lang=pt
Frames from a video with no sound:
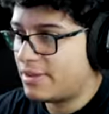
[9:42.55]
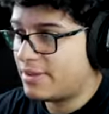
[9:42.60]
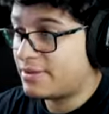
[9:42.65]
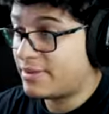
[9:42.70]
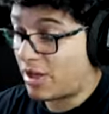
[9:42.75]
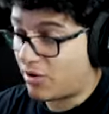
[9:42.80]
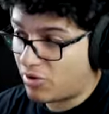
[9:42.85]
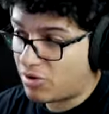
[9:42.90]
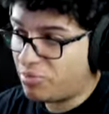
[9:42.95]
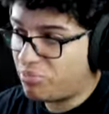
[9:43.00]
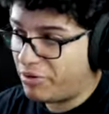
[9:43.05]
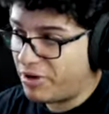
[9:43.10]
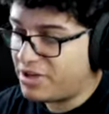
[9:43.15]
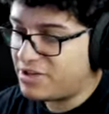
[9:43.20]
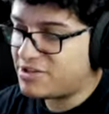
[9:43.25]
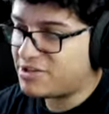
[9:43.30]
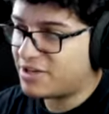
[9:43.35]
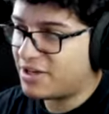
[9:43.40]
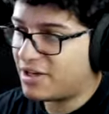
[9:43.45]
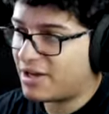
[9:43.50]
Tá com
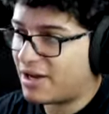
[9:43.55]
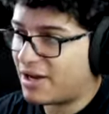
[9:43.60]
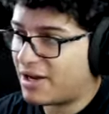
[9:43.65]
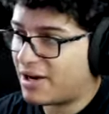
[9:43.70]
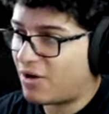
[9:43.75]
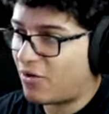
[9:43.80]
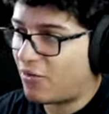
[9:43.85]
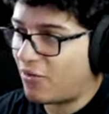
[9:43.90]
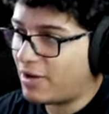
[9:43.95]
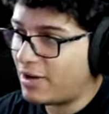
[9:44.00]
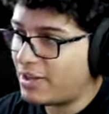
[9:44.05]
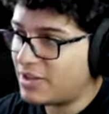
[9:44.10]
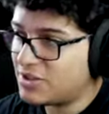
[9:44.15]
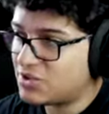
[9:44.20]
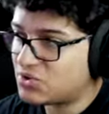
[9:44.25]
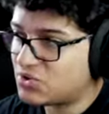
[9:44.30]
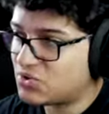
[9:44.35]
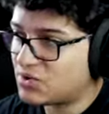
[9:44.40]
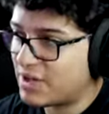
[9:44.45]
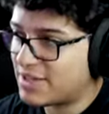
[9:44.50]
imprint, né, cara? Olha
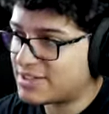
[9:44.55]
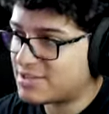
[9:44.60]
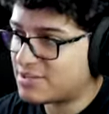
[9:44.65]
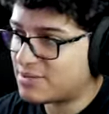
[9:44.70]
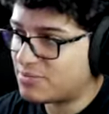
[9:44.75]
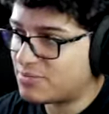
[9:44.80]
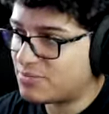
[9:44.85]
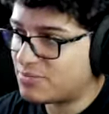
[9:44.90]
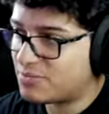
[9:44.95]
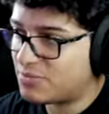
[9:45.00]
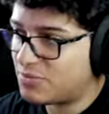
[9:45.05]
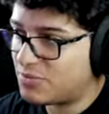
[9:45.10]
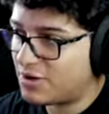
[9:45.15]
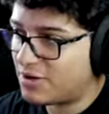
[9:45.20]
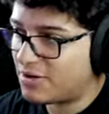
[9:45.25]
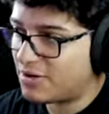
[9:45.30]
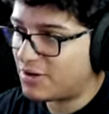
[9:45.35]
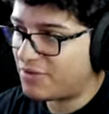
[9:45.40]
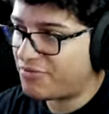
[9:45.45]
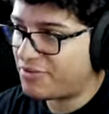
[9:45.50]
isso. Essa
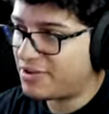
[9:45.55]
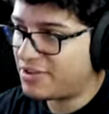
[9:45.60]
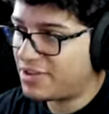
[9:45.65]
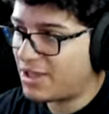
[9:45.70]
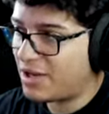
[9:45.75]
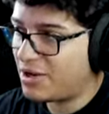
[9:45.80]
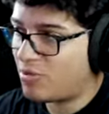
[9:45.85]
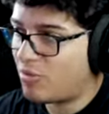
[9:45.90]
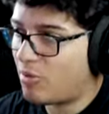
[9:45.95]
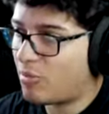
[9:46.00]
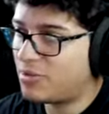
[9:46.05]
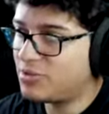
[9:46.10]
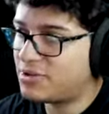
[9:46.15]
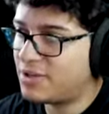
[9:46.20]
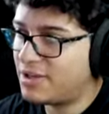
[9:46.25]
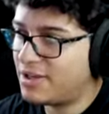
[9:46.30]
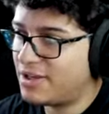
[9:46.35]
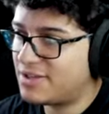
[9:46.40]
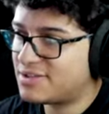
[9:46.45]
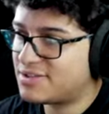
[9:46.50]
afinidade com a
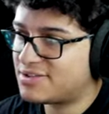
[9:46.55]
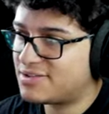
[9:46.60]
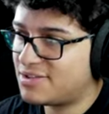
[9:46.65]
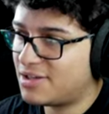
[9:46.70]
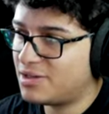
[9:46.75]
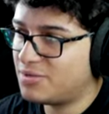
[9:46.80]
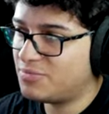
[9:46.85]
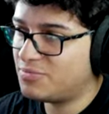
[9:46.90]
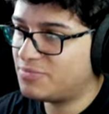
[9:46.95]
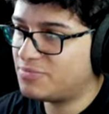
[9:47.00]
montaria é 100%.